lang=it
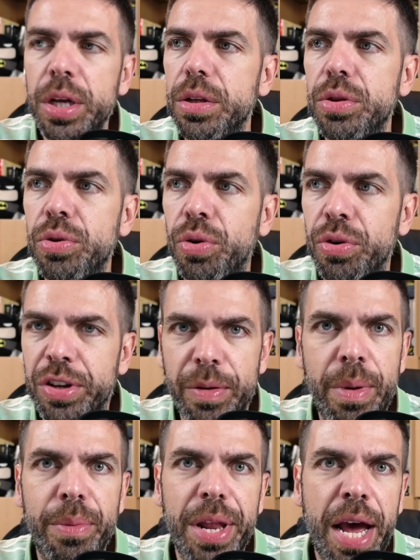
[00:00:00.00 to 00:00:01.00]
non
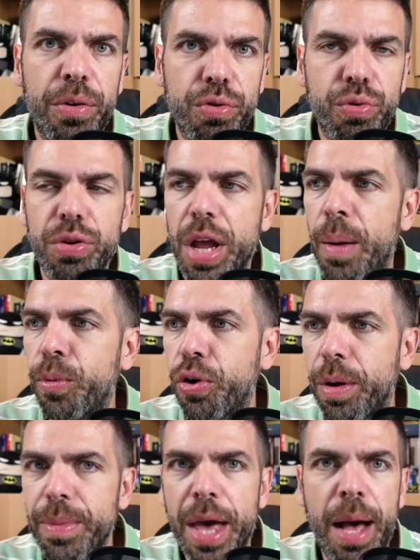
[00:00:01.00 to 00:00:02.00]
scambiamo idea, non discutiamo, non
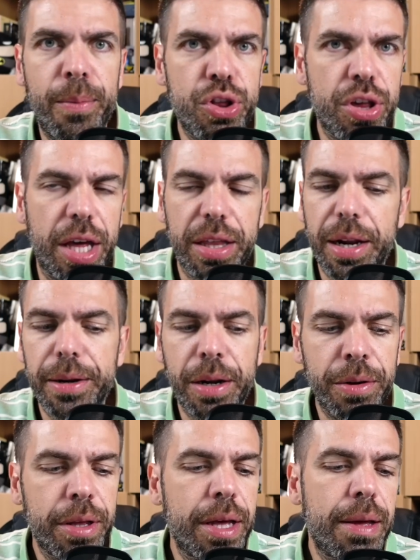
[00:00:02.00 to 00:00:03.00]
amiamo, eccetera. No?